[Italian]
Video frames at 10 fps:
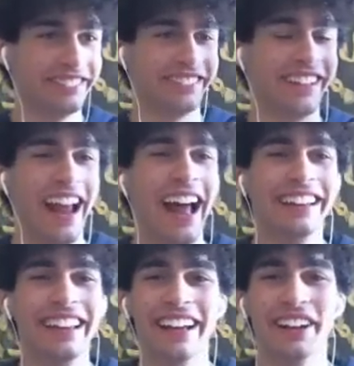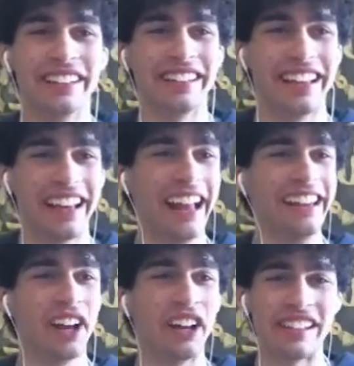Grandi così,
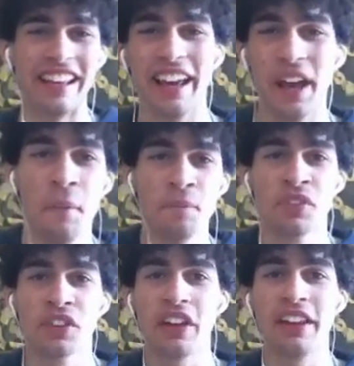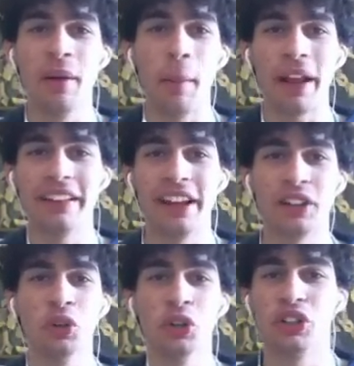grandi così. Ci andiamo a prendere
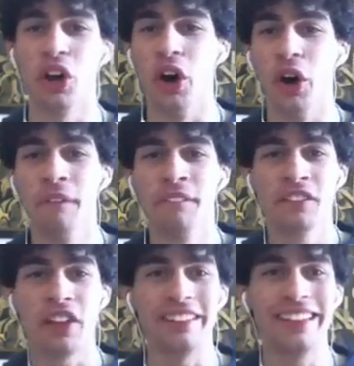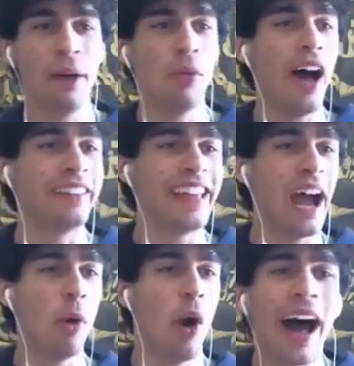tutto. Ci andiamo,
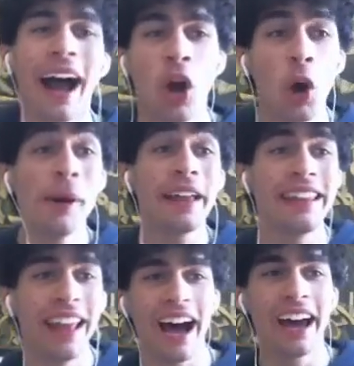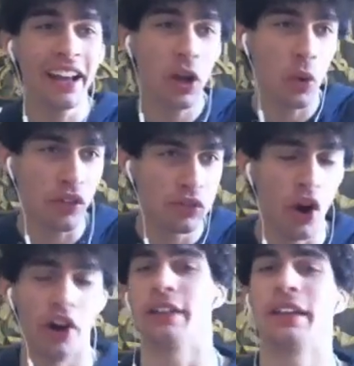andiamo a comandare qua
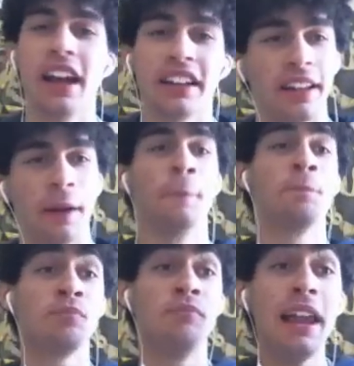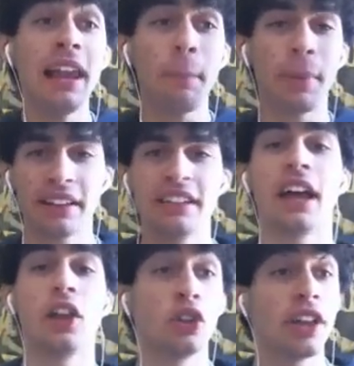fuori. Grande. Bella
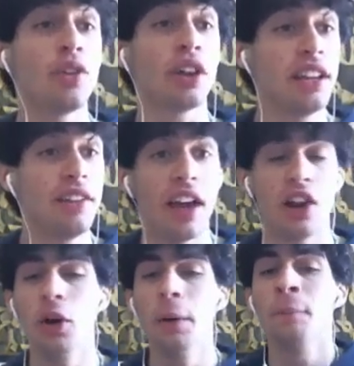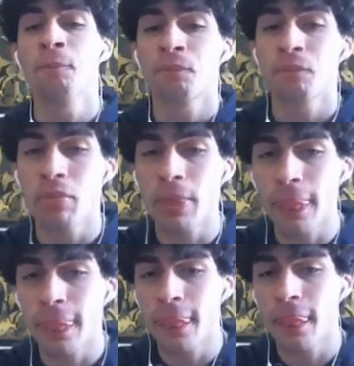partita, notevole di livello.
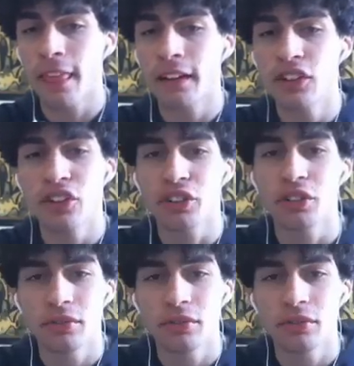Mm, 18.